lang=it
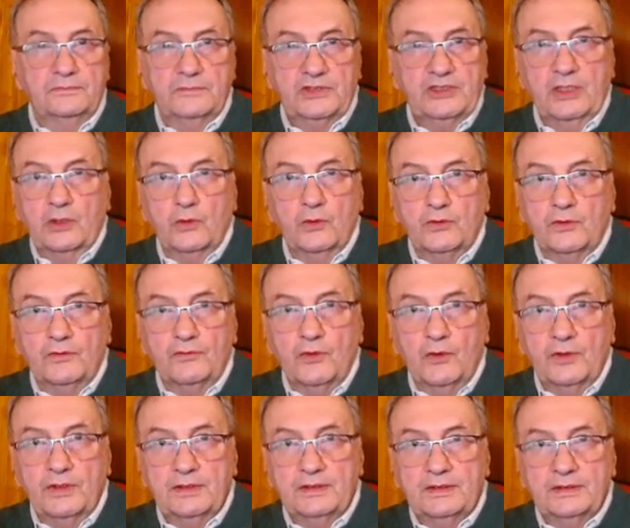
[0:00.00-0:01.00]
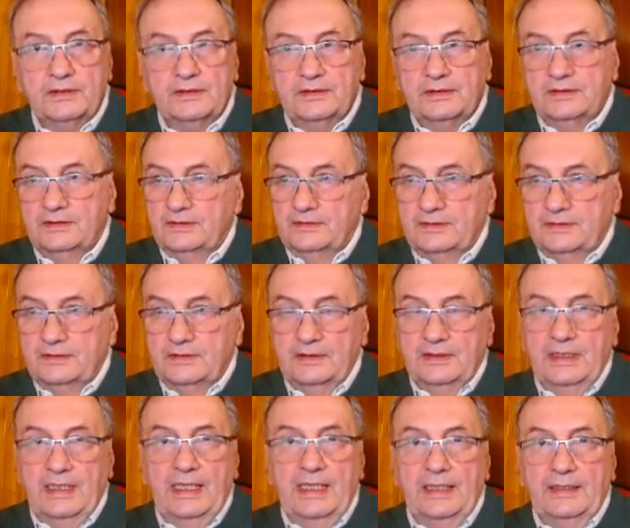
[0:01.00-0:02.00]
secondo voi?
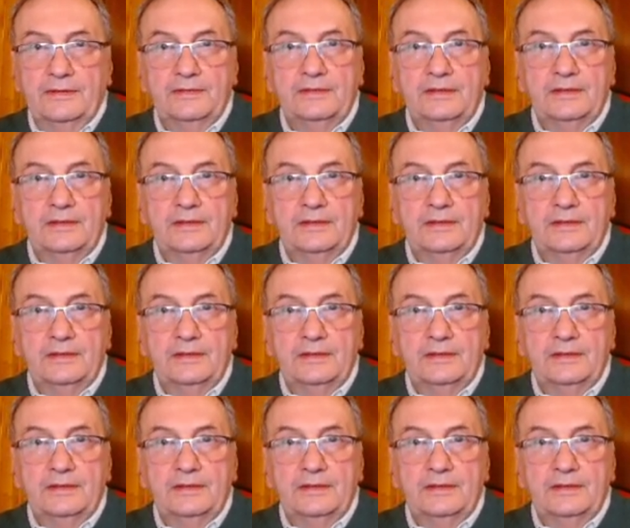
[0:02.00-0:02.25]
Eh,